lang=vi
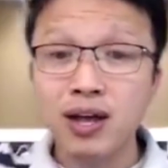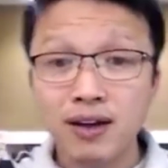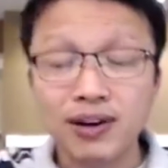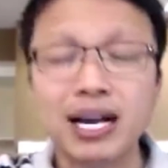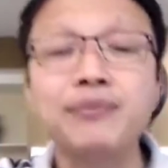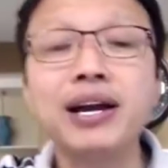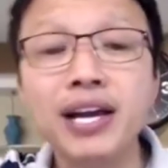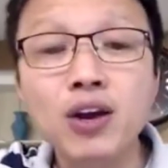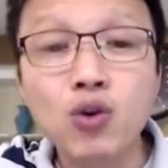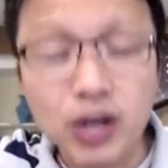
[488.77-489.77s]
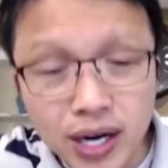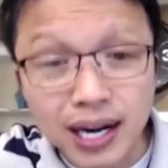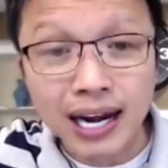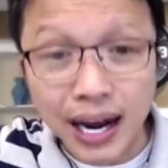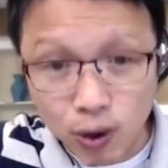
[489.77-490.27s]
và cảm giác yêu cưới
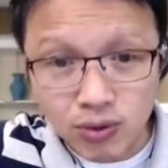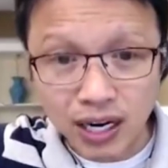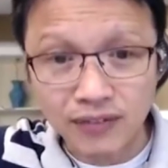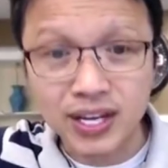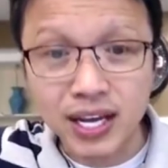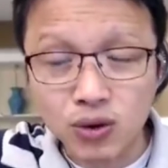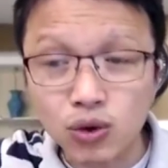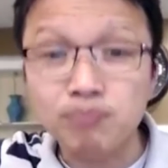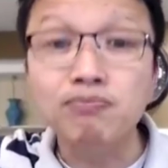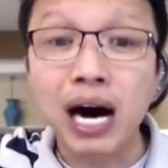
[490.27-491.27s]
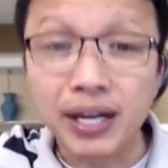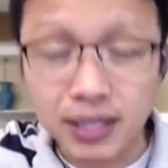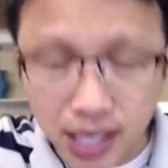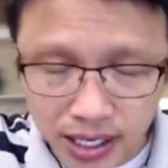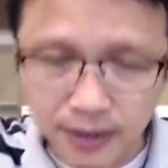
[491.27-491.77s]
là đúng là vì yêu nó bền hơn
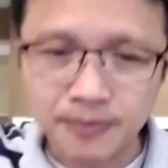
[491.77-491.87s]
rất nhiều